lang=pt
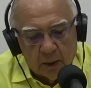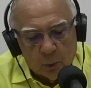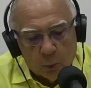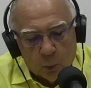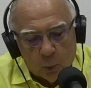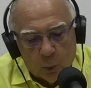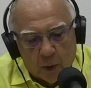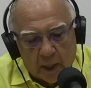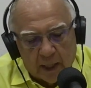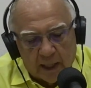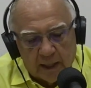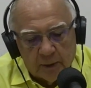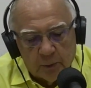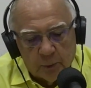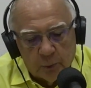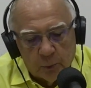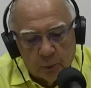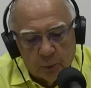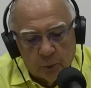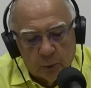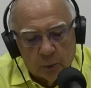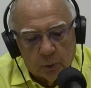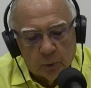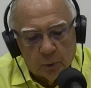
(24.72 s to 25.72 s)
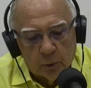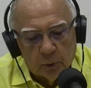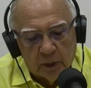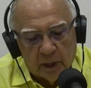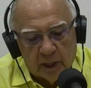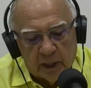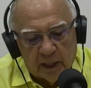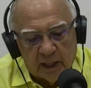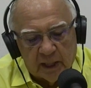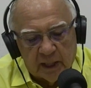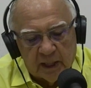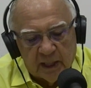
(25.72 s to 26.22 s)
quando
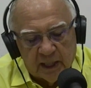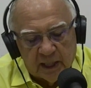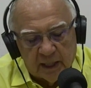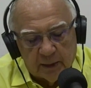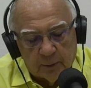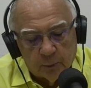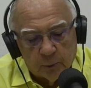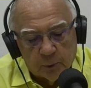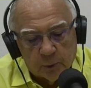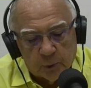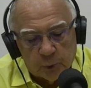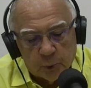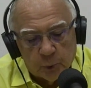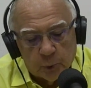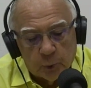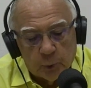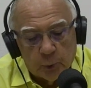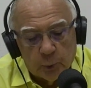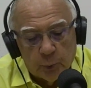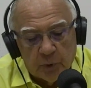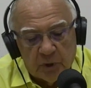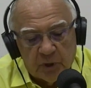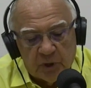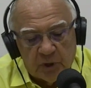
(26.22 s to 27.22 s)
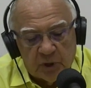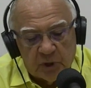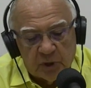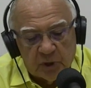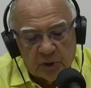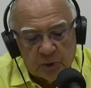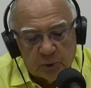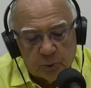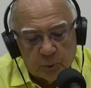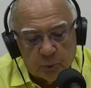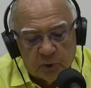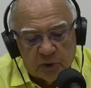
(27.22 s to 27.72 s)
ele renunciou no
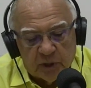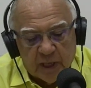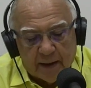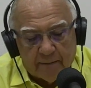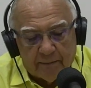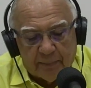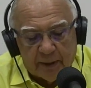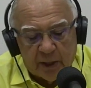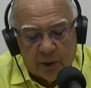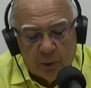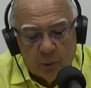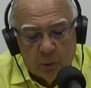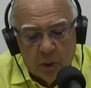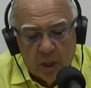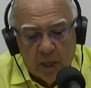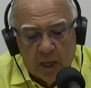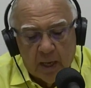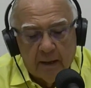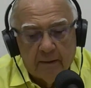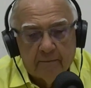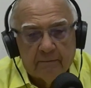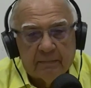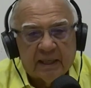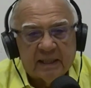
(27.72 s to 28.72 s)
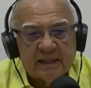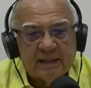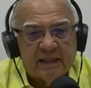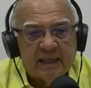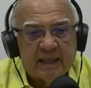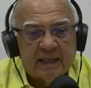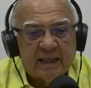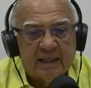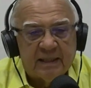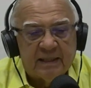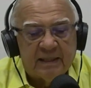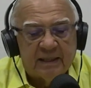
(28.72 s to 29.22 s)
início de abril para ser
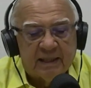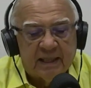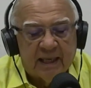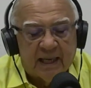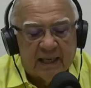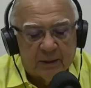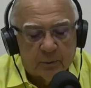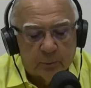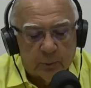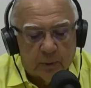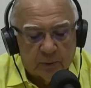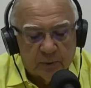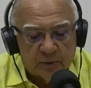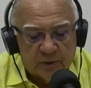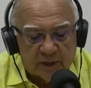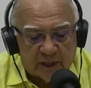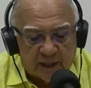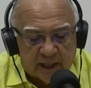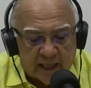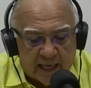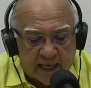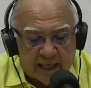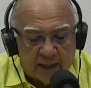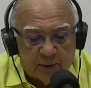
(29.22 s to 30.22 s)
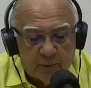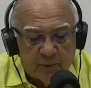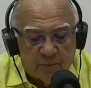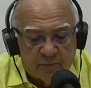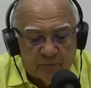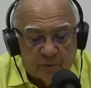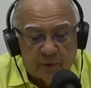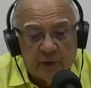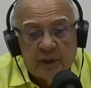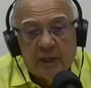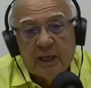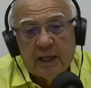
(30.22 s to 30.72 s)
candidato ao Senado e
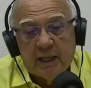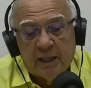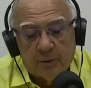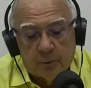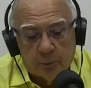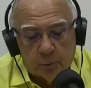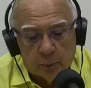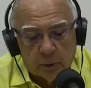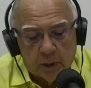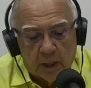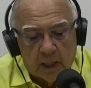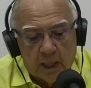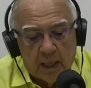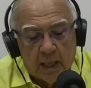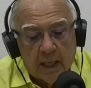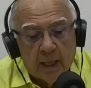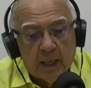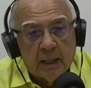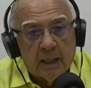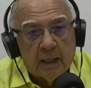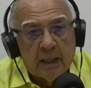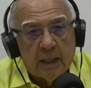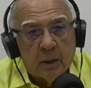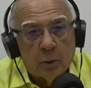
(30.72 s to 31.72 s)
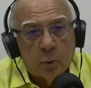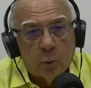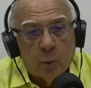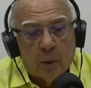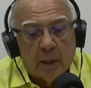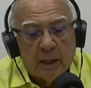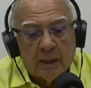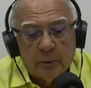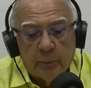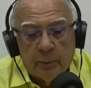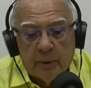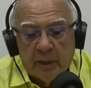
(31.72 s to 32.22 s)
foi eleito. E
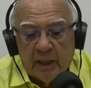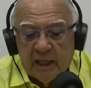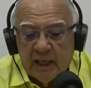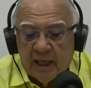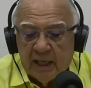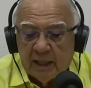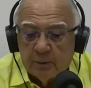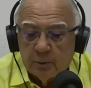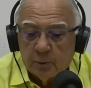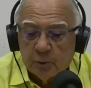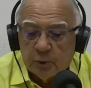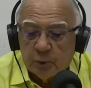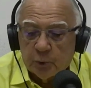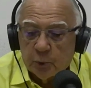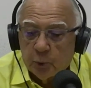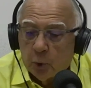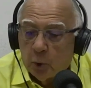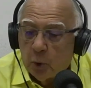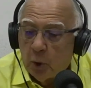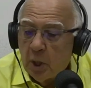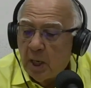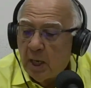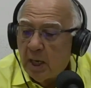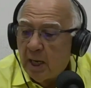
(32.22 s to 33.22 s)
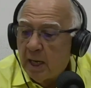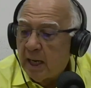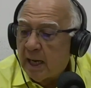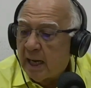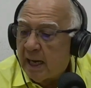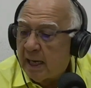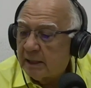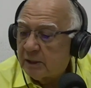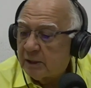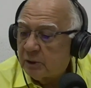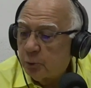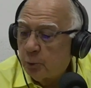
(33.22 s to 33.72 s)
quando ele renunciou,
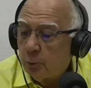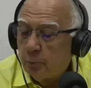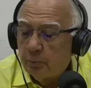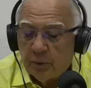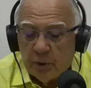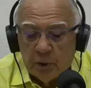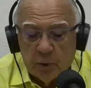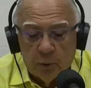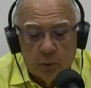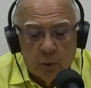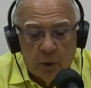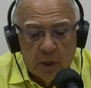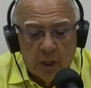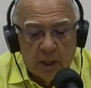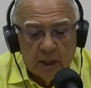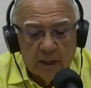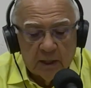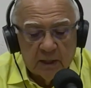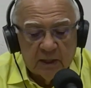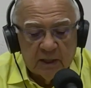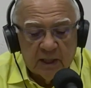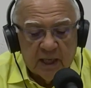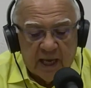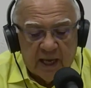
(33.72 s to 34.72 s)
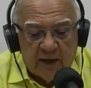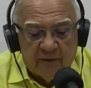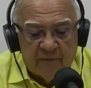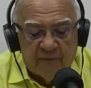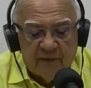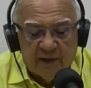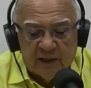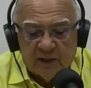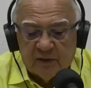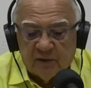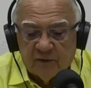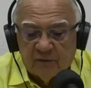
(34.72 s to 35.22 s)
assumiu
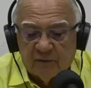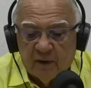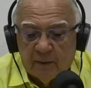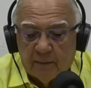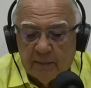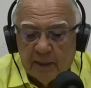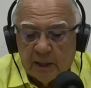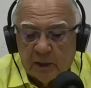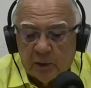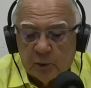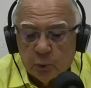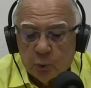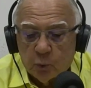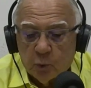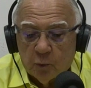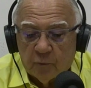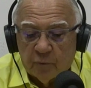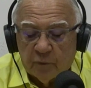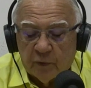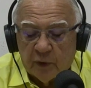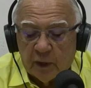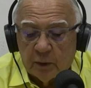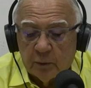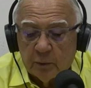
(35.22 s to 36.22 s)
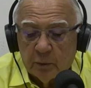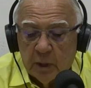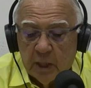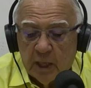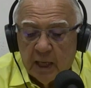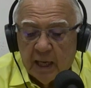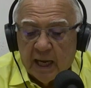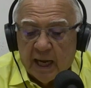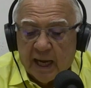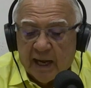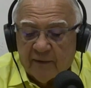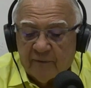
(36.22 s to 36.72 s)
efetivamente o governo
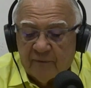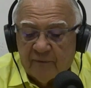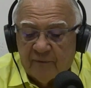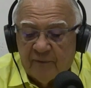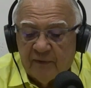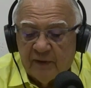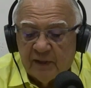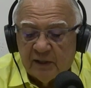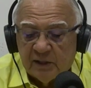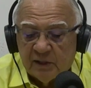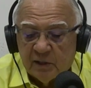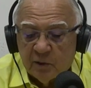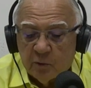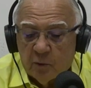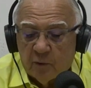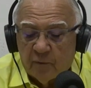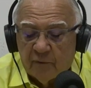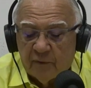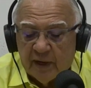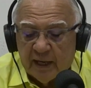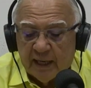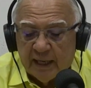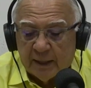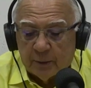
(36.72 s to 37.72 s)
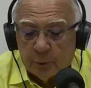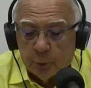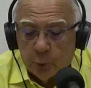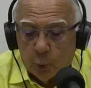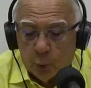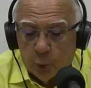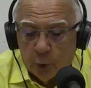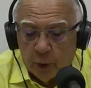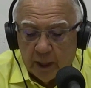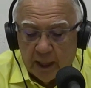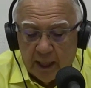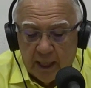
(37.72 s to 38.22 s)
a
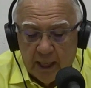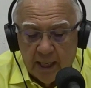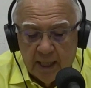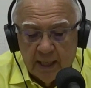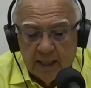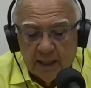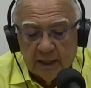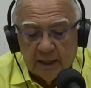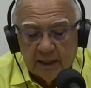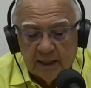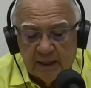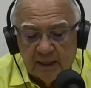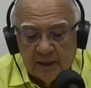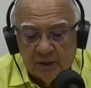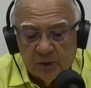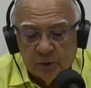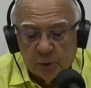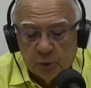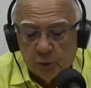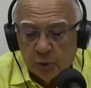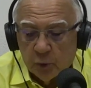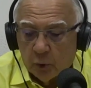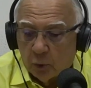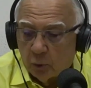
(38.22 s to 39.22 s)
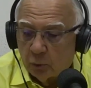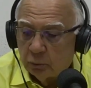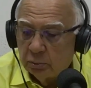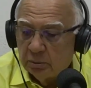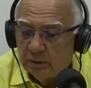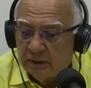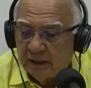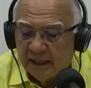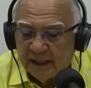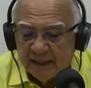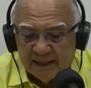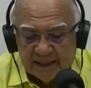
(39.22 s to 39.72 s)
vice-governadora
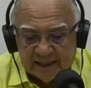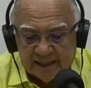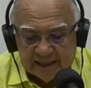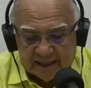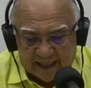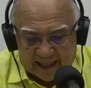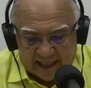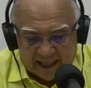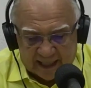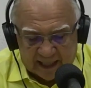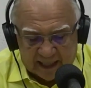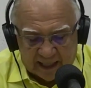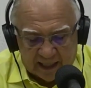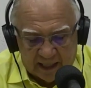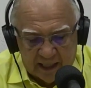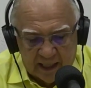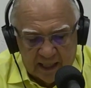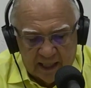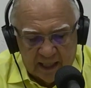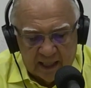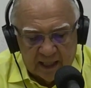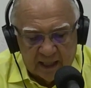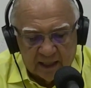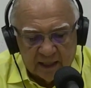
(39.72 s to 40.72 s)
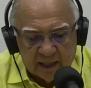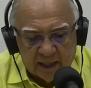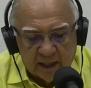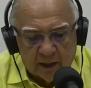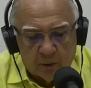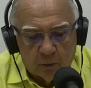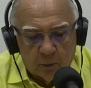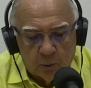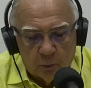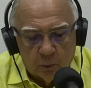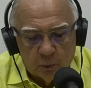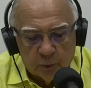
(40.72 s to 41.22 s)
Isolda Sela.
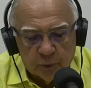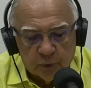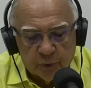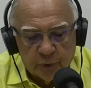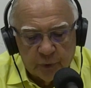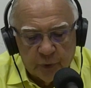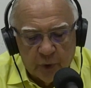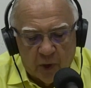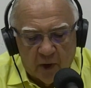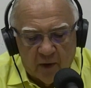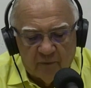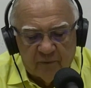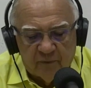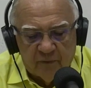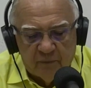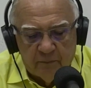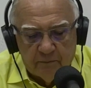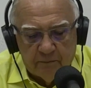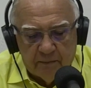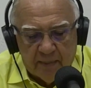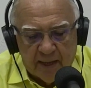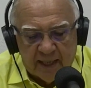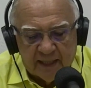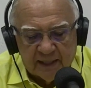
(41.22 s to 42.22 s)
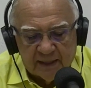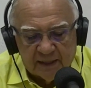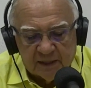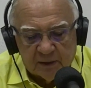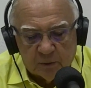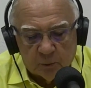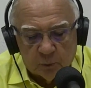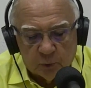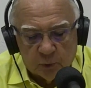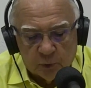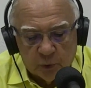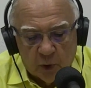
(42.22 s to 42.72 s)
Então, os nove meses,
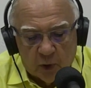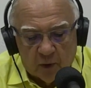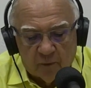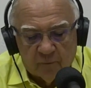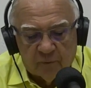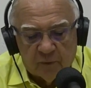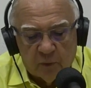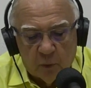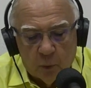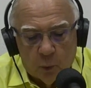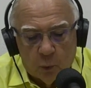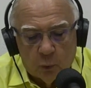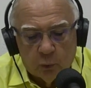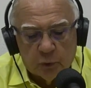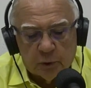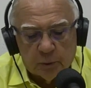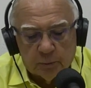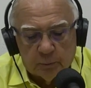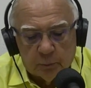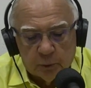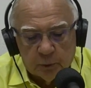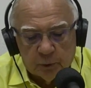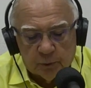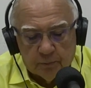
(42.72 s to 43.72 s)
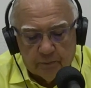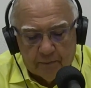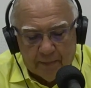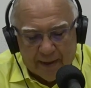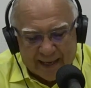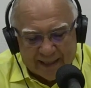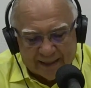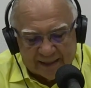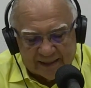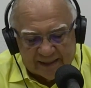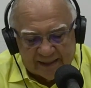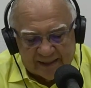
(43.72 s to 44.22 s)
os nove últimos
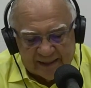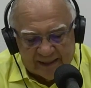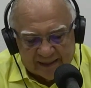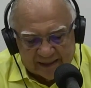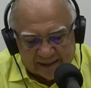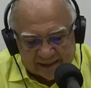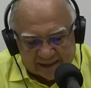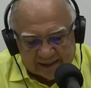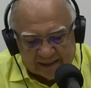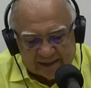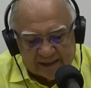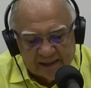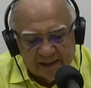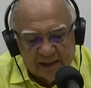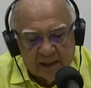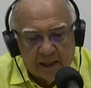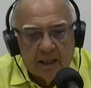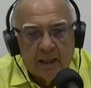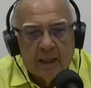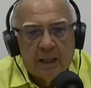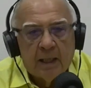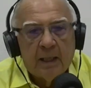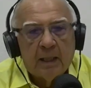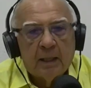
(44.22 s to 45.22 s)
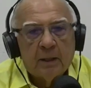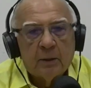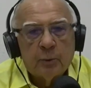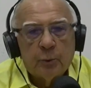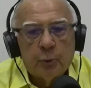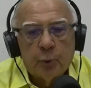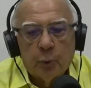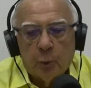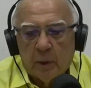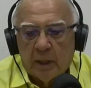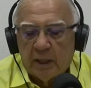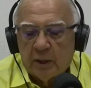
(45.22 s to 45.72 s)
meses
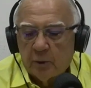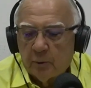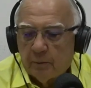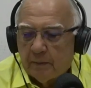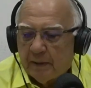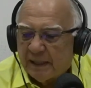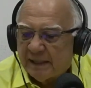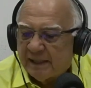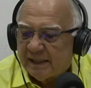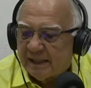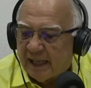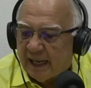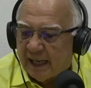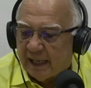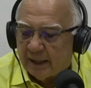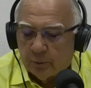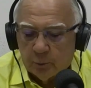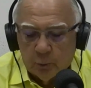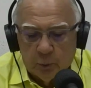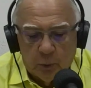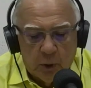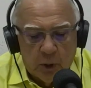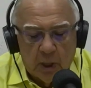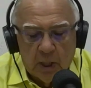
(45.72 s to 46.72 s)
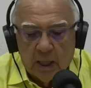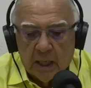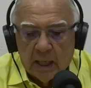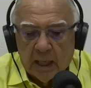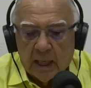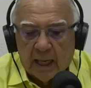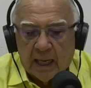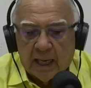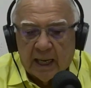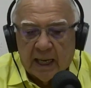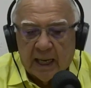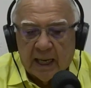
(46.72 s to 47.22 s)
do ano passado,
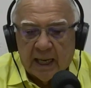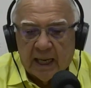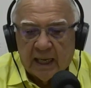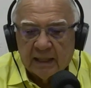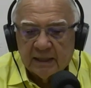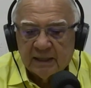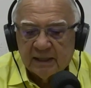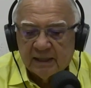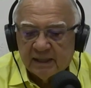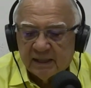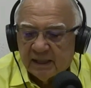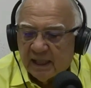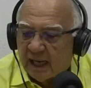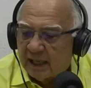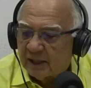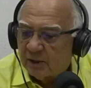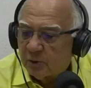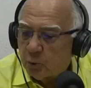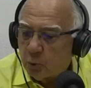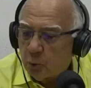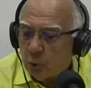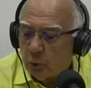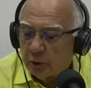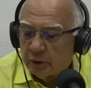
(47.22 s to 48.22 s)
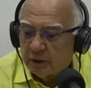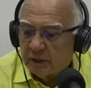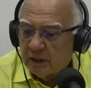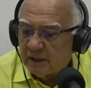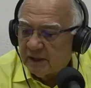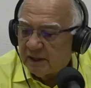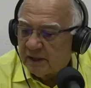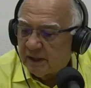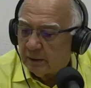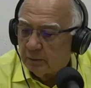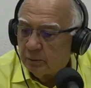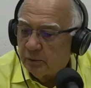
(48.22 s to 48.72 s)
as, as contas
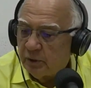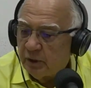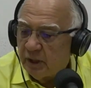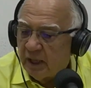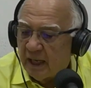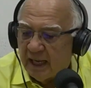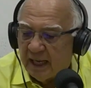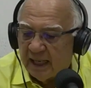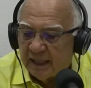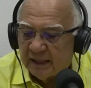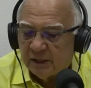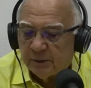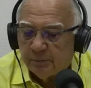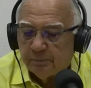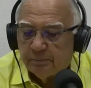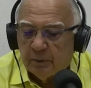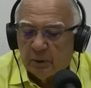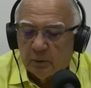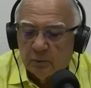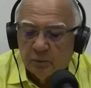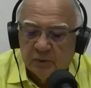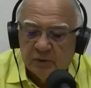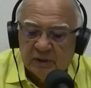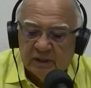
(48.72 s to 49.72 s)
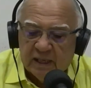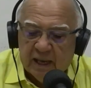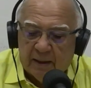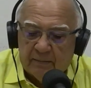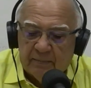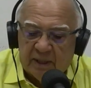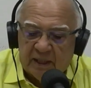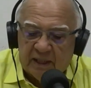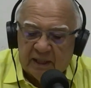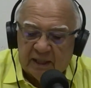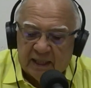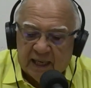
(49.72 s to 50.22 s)
são de
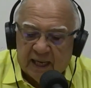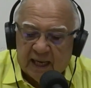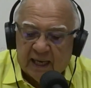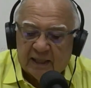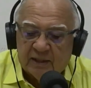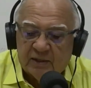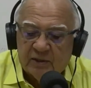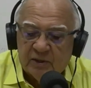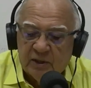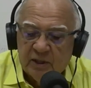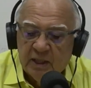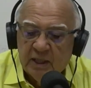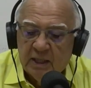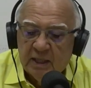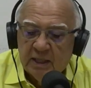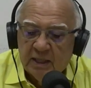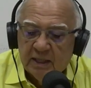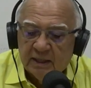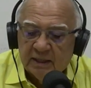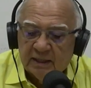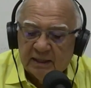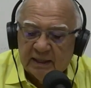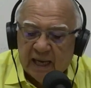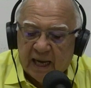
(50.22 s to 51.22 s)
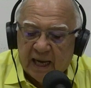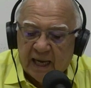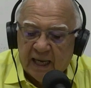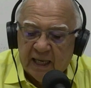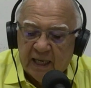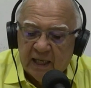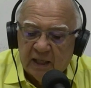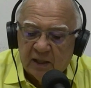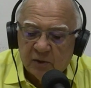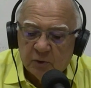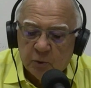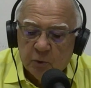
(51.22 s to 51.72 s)
responsabilidade da
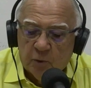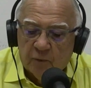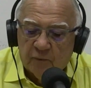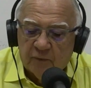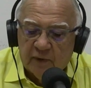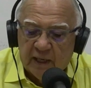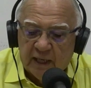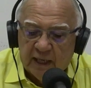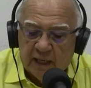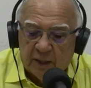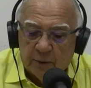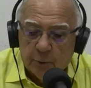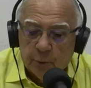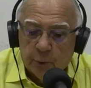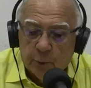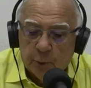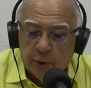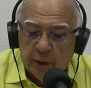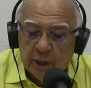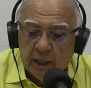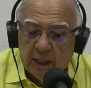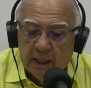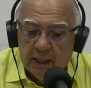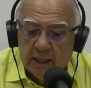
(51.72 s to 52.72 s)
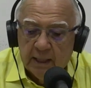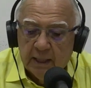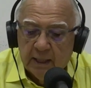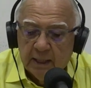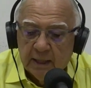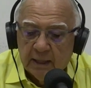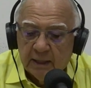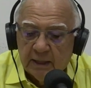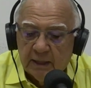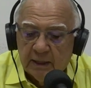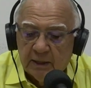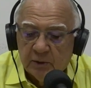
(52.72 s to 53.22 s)
ex-governadora
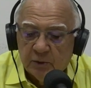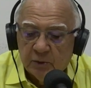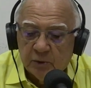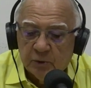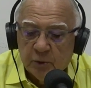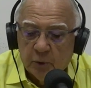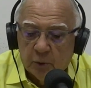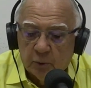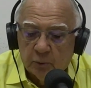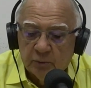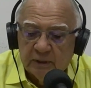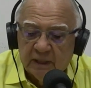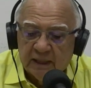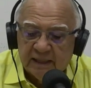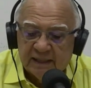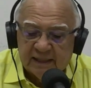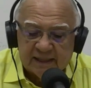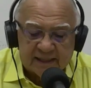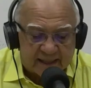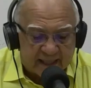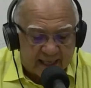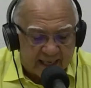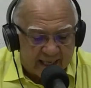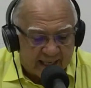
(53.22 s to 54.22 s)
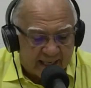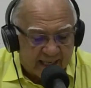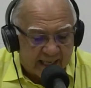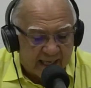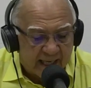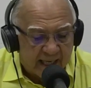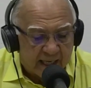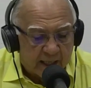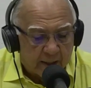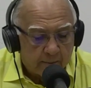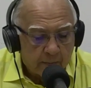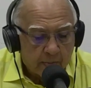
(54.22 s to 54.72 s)
Isolda
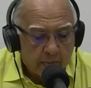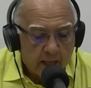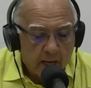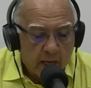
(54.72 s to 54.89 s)
Sela.